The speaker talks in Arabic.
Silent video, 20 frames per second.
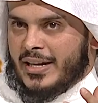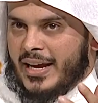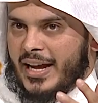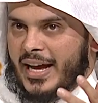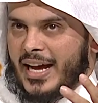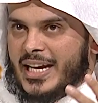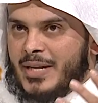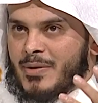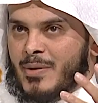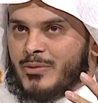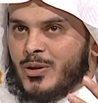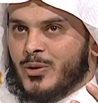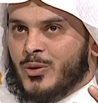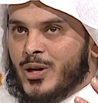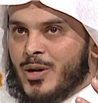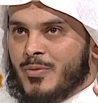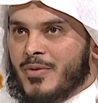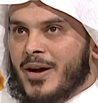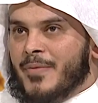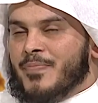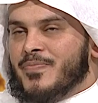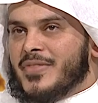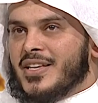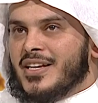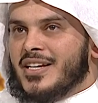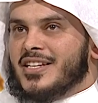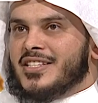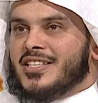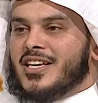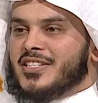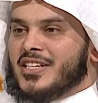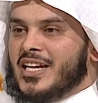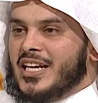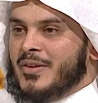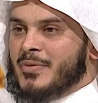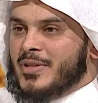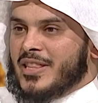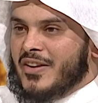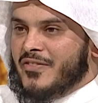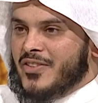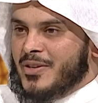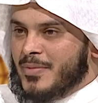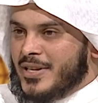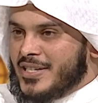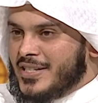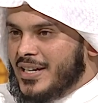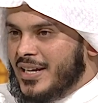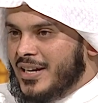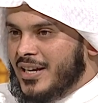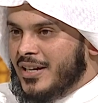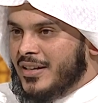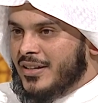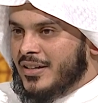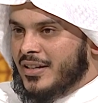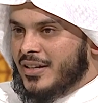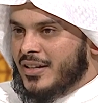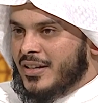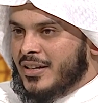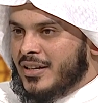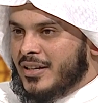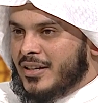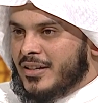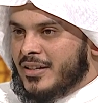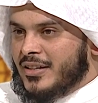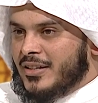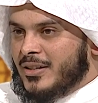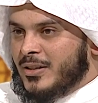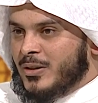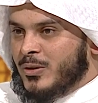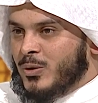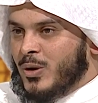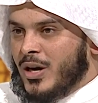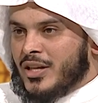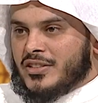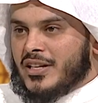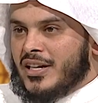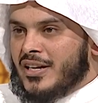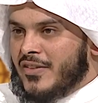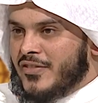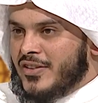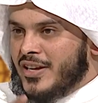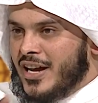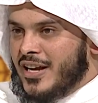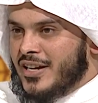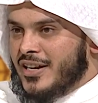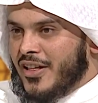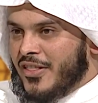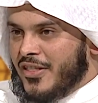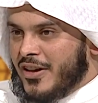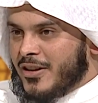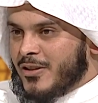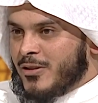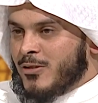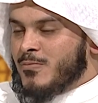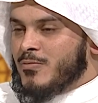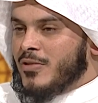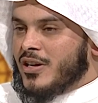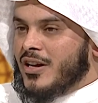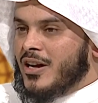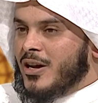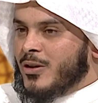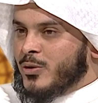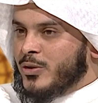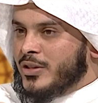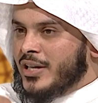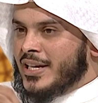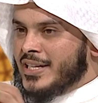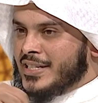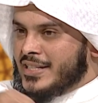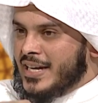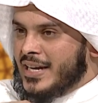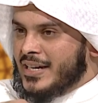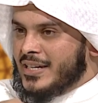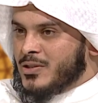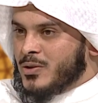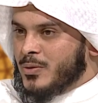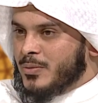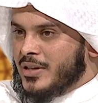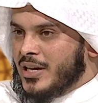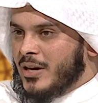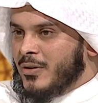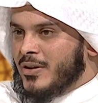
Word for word: عالم من العلماء استشكل مثلا في مسألة آه، وأطال فيها النظر ثم رأى رؤيا يستأنس بها